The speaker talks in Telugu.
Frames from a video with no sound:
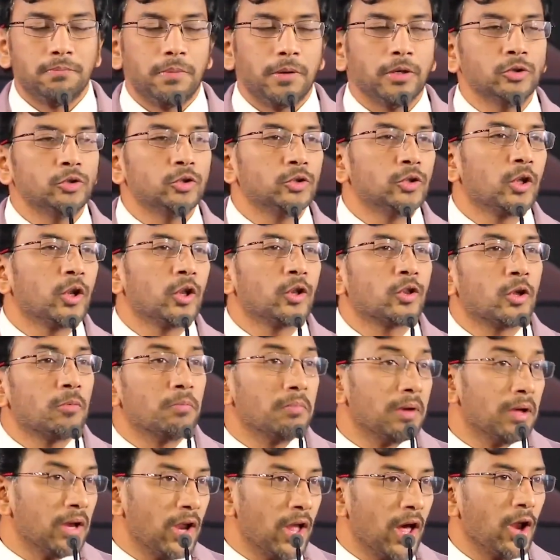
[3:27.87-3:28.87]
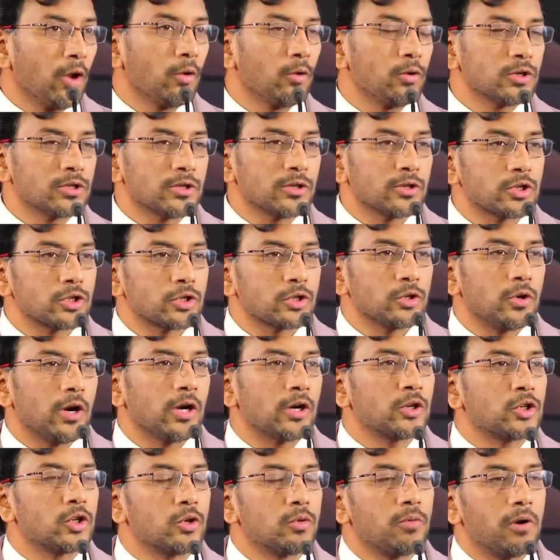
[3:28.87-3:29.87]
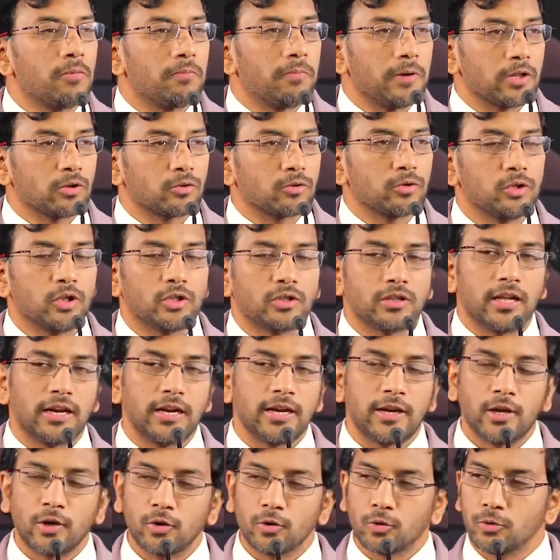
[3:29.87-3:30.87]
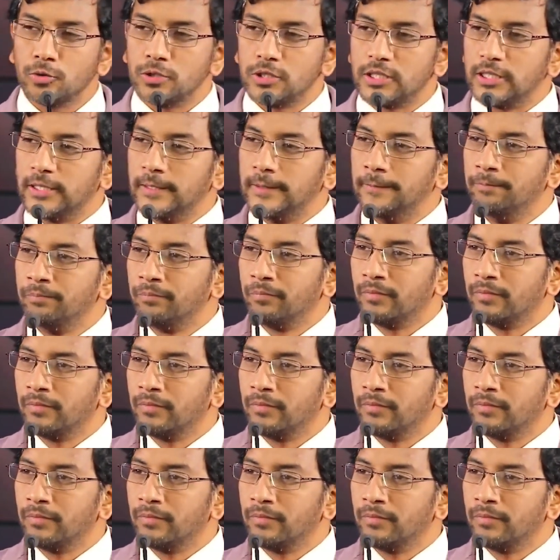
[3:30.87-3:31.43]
పంతొమ్మిది వందల తొంభై నాలుగో సంవత్సరం అక్టోబర్ పదకొండో తారీఖు అనుకుంటా